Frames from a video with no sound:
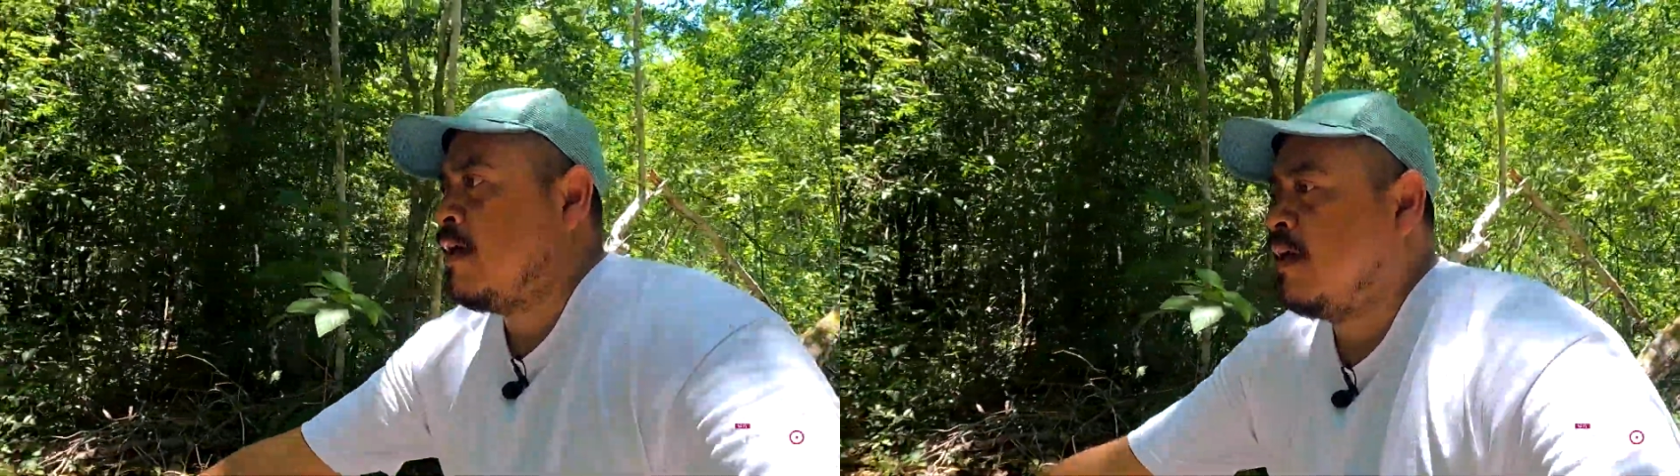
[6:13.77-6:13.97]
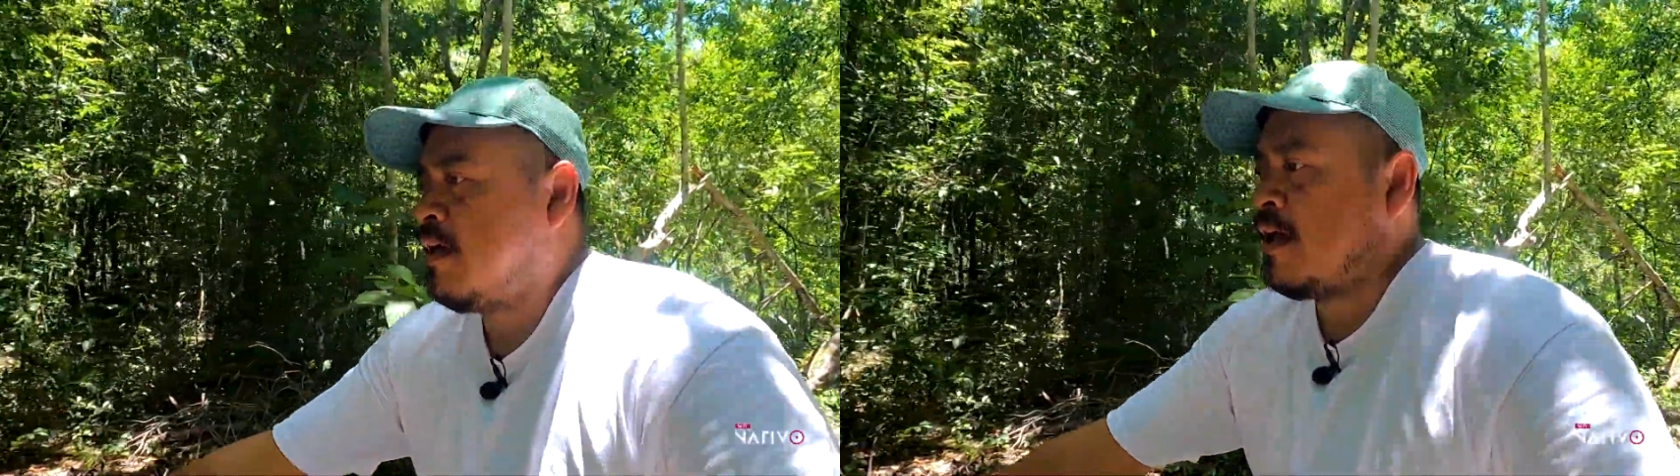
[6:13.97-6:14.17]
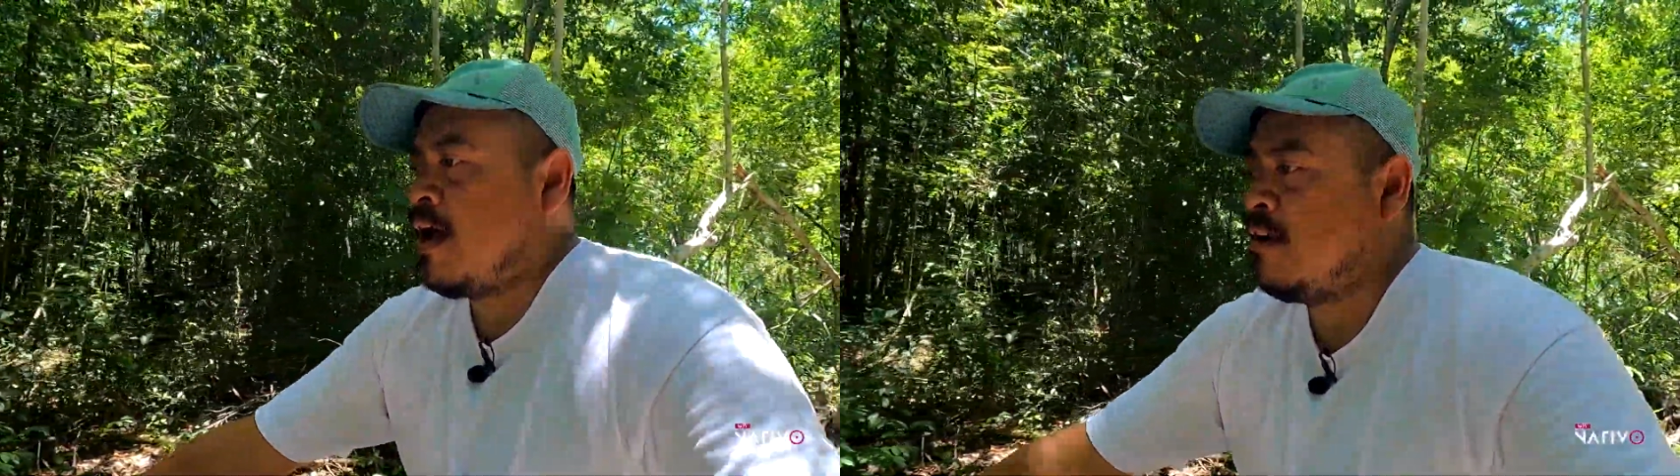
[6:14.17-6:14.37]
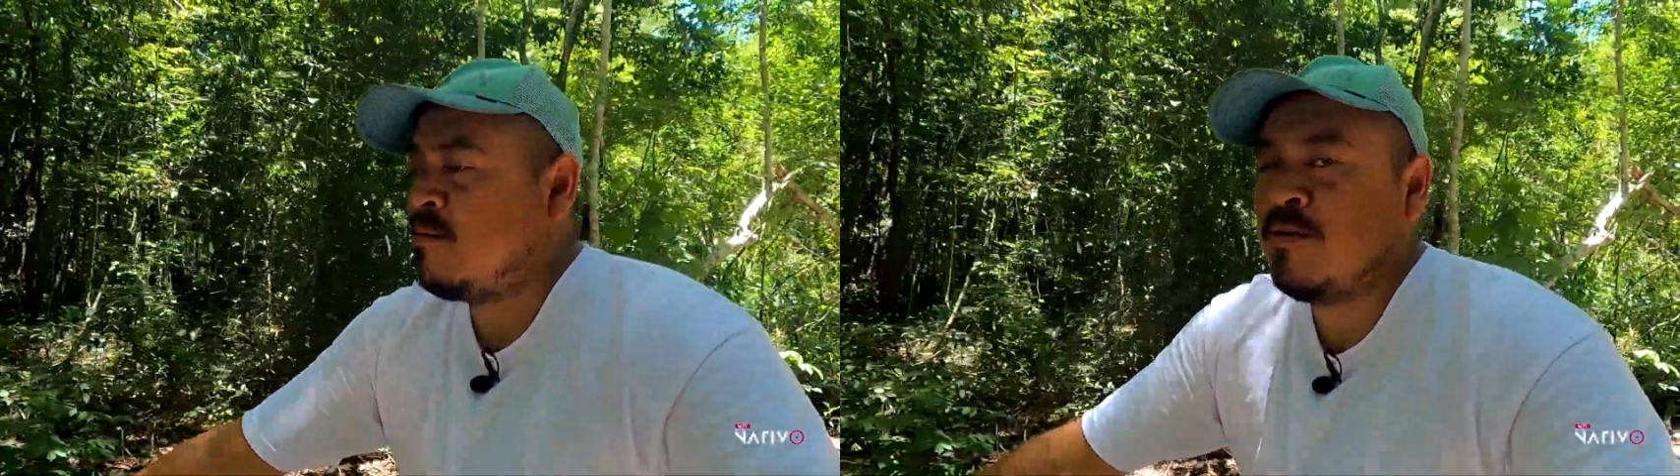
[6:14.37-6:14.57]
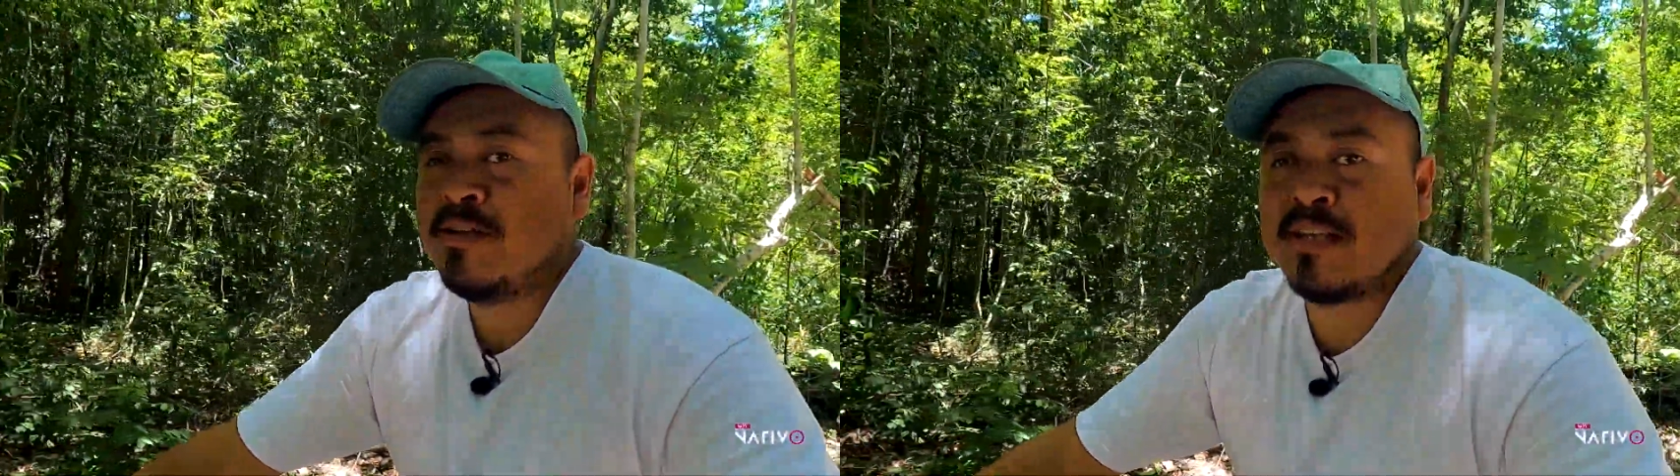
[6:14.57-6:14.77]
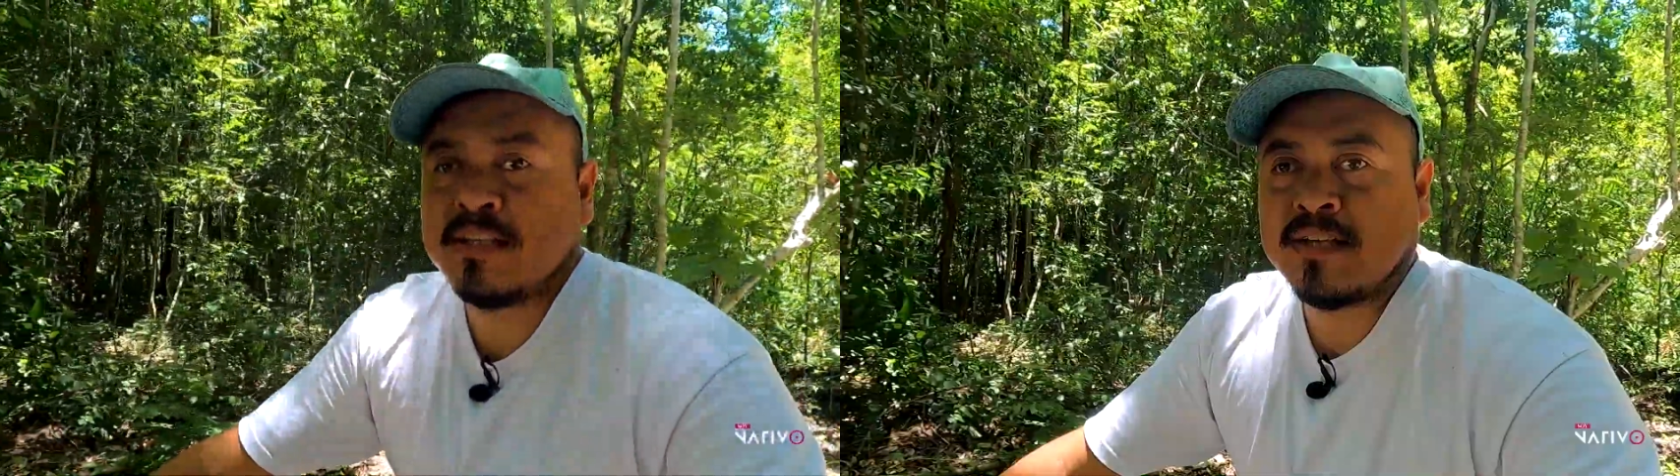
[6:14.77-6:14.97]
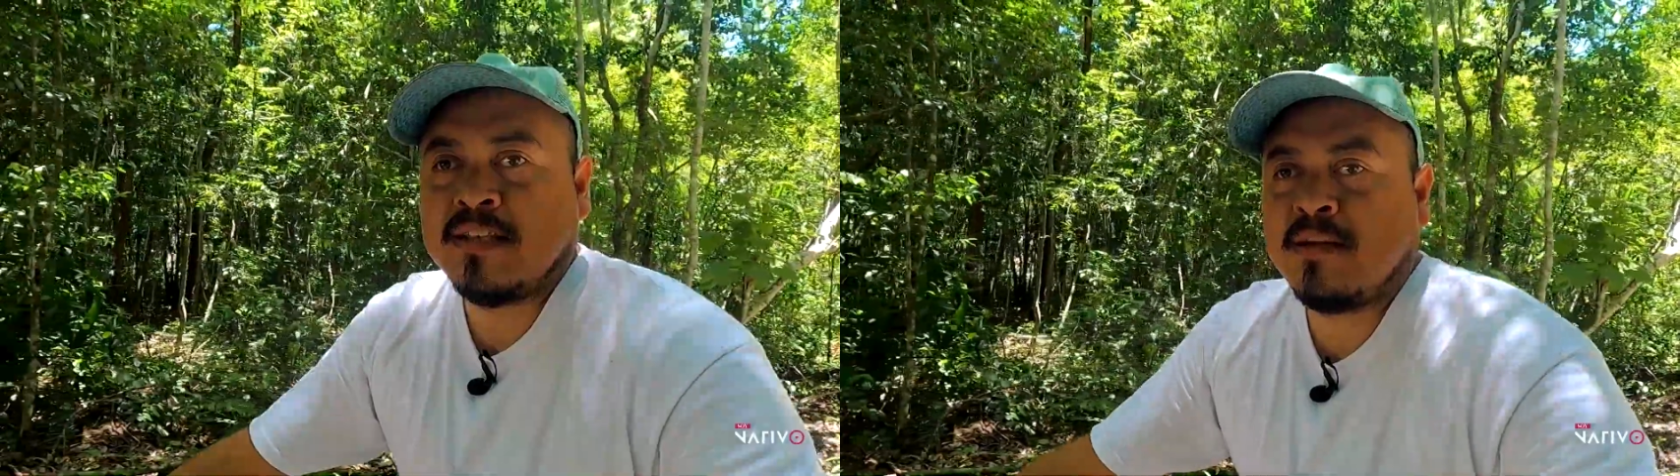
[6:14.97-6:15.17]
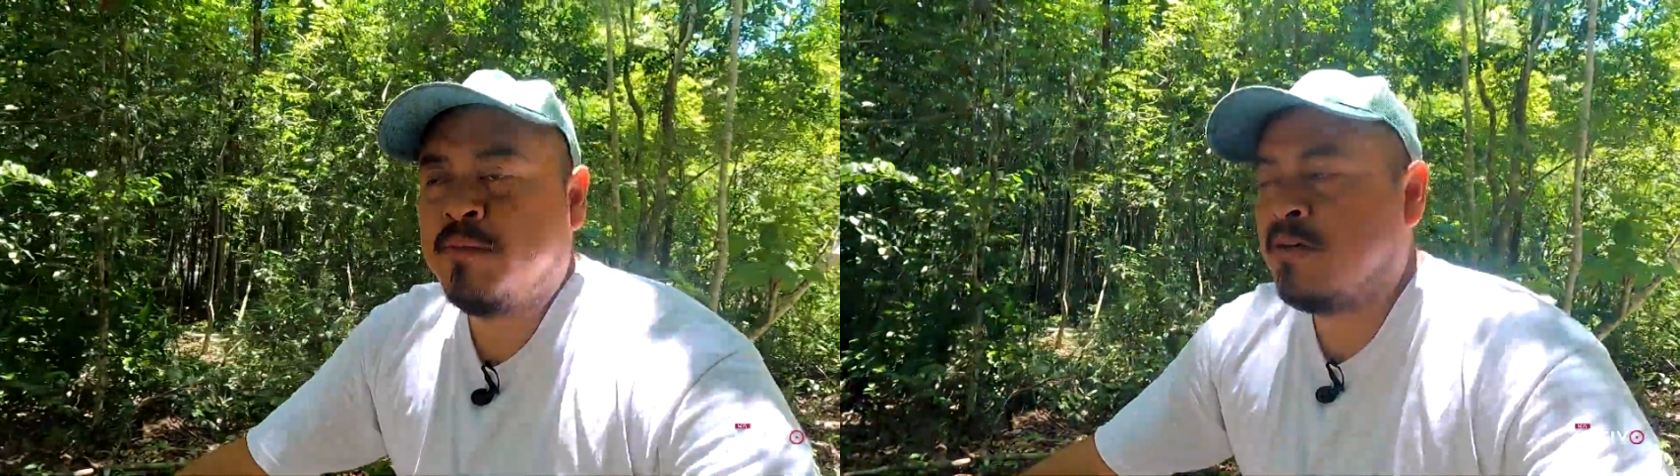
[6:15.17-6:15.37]
Eh, algo muy
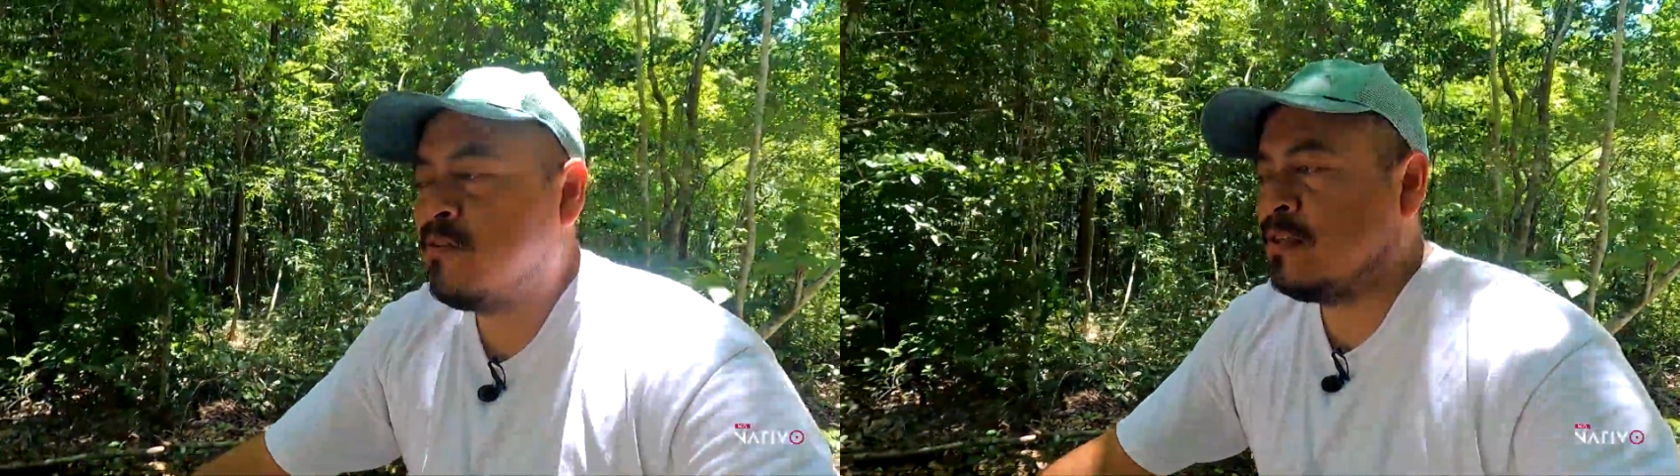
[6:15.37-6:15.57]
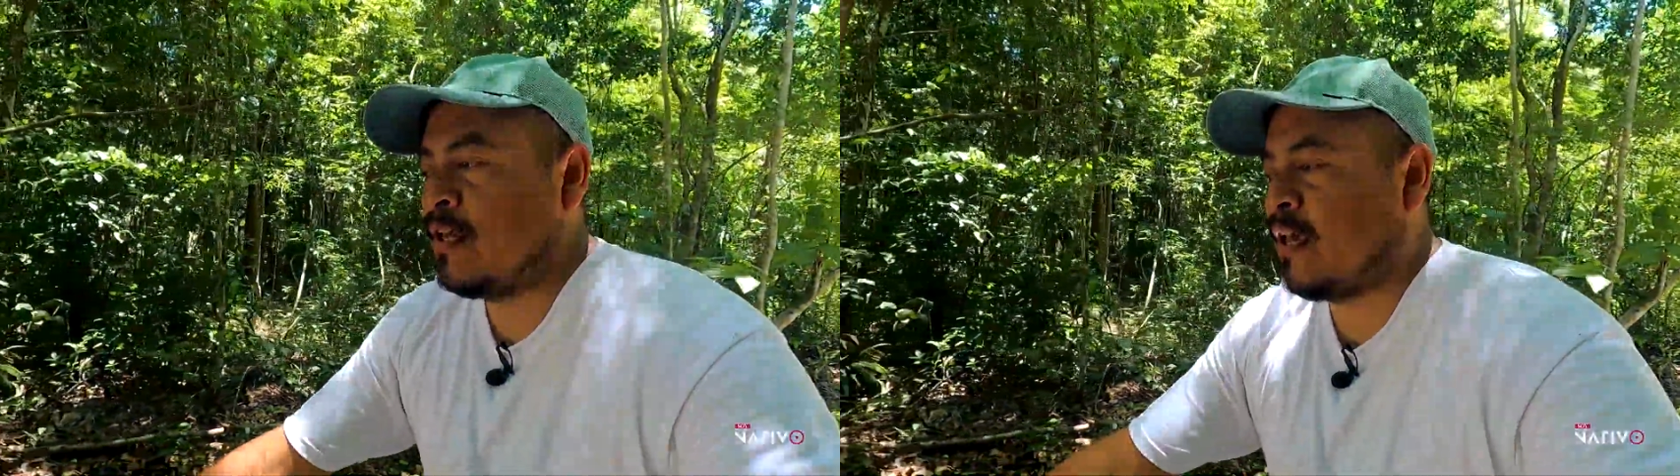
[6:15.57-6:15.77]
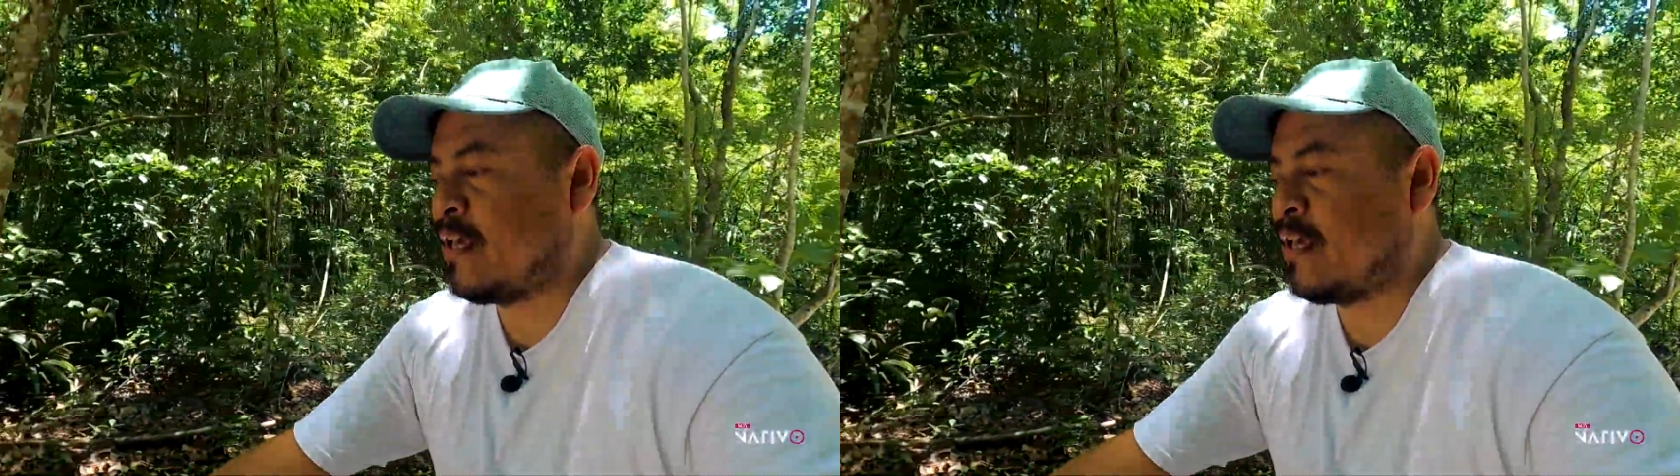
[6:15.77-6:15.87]
interesante amigos